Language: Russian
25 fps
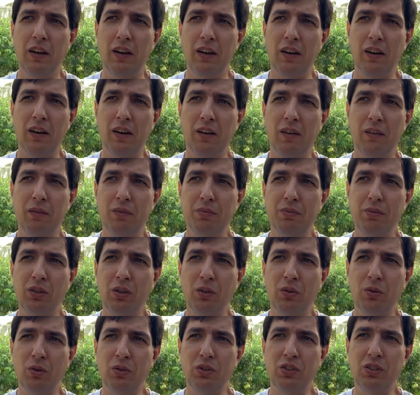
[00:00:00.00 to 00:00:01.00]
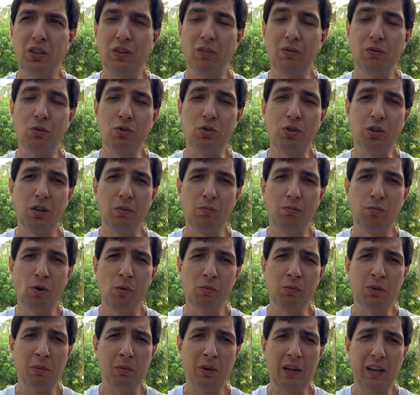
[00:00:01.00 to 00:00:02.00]
э, в такой деревушке
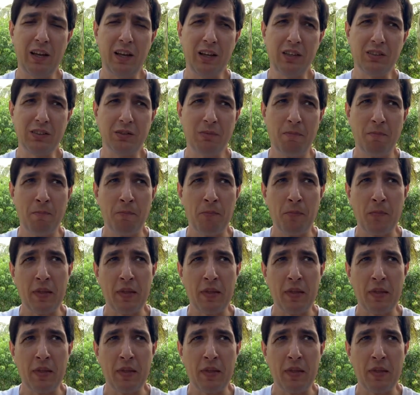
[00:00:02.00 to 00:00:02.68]
Помптон Лейкс. Э,